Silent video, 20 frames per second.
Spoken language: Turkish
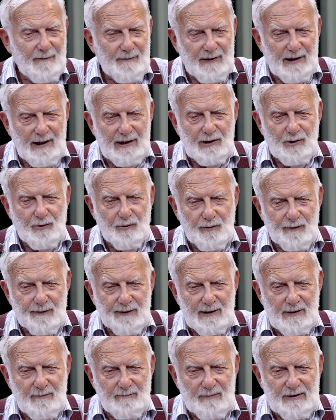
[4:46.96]
Yani
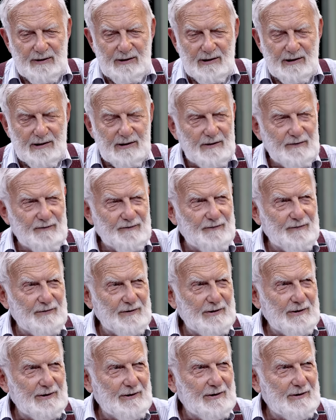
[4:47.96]
ona bir kılıf,
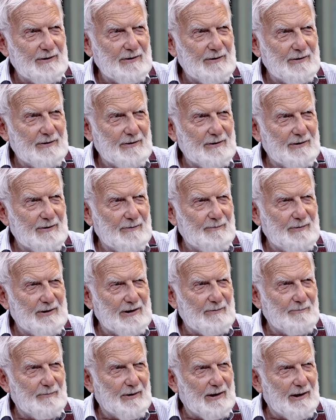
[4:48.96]
e,
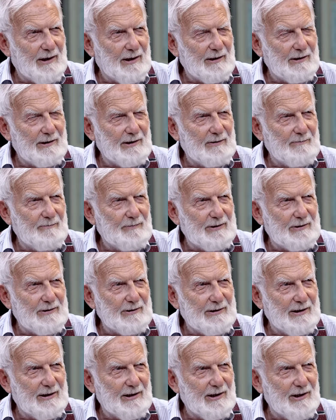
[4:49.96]
bir bahane, bir
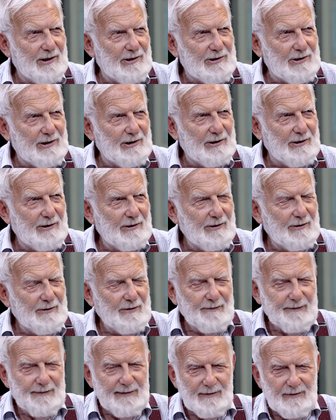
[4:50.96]
gerekçe,
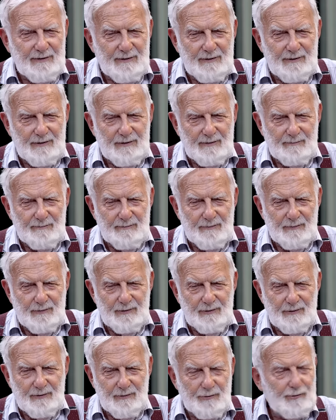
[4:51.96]
e,
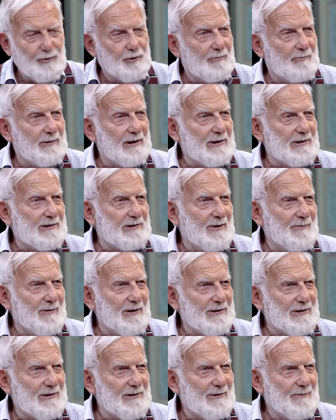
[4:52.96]
uydurmak
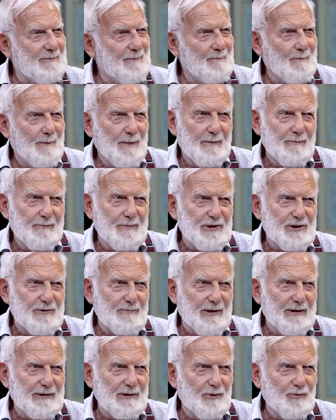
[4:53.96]
istemez.
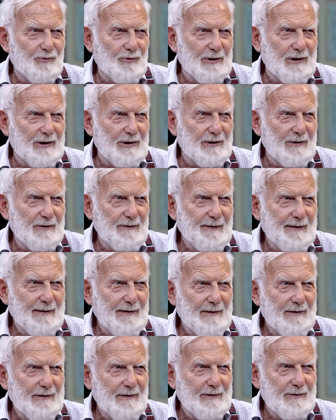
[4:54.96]
Pişmanlık duyar.
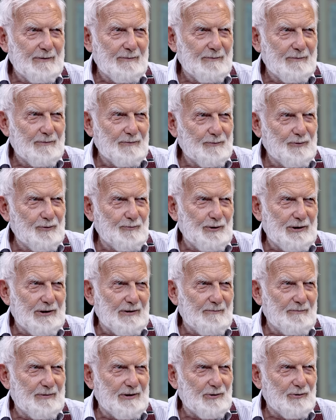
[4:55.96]
Bu
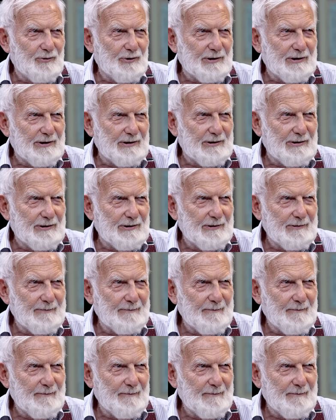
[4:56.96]
mühim bir noktadır.